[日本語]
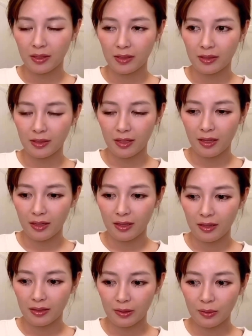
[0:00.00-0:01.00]
で
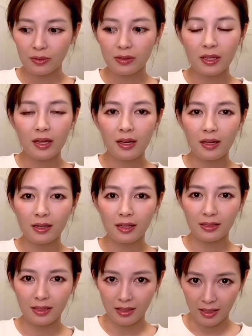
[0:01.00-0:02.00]
いろんな
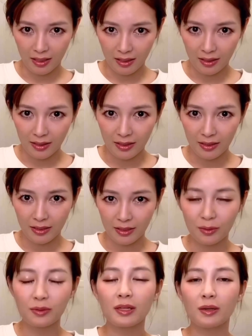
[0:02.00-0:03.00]
方からいろ
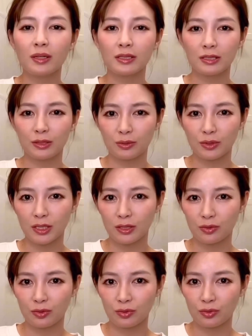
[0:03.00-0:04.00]
んなお話を
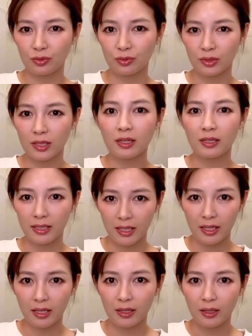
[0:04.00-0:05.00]
聞く中
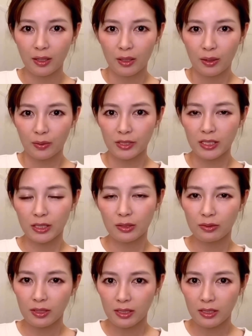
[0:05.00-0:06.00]
で、私
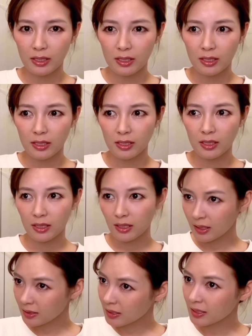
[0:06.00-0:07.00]
は
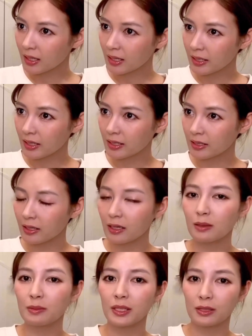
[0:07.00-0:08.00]
かなり早い
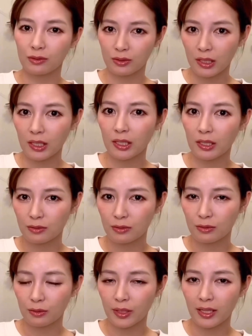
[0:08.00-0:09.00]
タイミングで
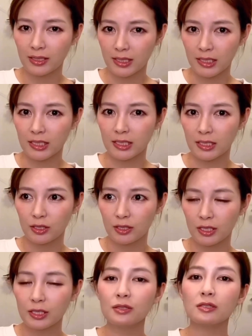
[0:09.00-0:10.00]
親に
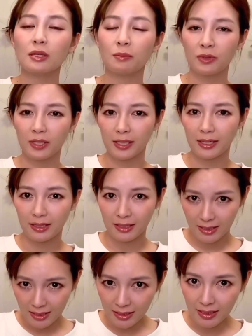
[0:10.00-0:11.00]
気づいてもらえた
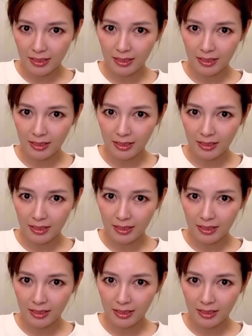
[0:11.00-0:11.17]
し、